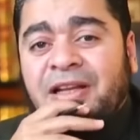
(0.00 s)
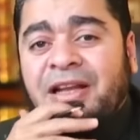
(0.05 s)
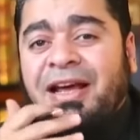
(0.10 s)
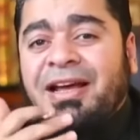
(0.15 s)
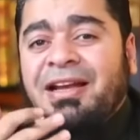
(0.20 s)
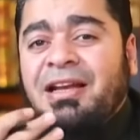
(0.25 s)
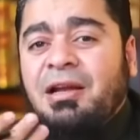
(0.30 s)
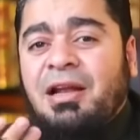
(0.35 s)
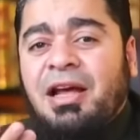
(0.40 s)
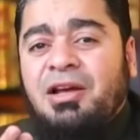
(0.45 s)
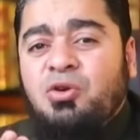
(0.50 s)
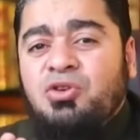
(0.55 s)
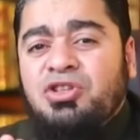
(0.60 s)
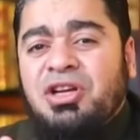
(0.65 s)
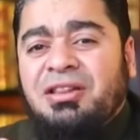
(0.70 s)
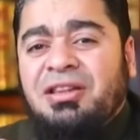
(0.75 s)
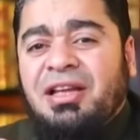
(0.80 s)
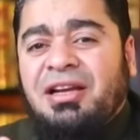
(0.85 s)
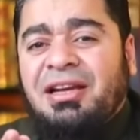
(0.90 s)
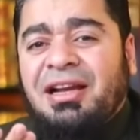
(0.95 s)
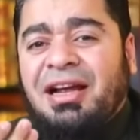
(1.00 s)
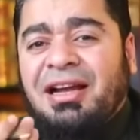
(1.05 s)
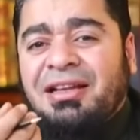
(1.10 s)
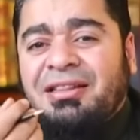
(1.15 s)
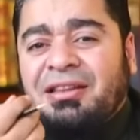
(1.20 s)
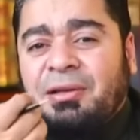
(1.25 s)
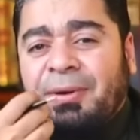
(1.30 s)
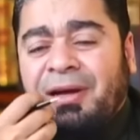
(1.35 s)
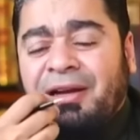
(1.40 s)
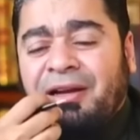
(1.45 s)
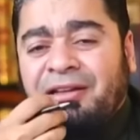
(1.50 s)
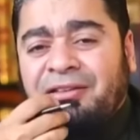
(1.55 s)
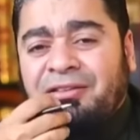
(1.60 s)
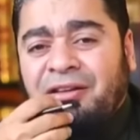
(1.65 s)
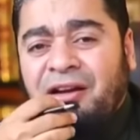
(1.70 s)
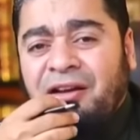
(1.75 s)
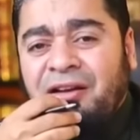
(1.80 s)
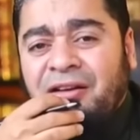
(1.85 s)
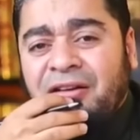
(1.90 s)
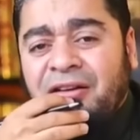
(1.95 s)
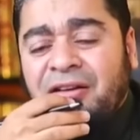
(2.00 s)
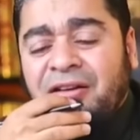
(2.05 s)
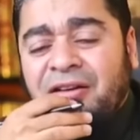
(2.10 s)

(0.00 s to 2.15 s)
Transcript: لان لا يوجد دليل على اتباع العتره؟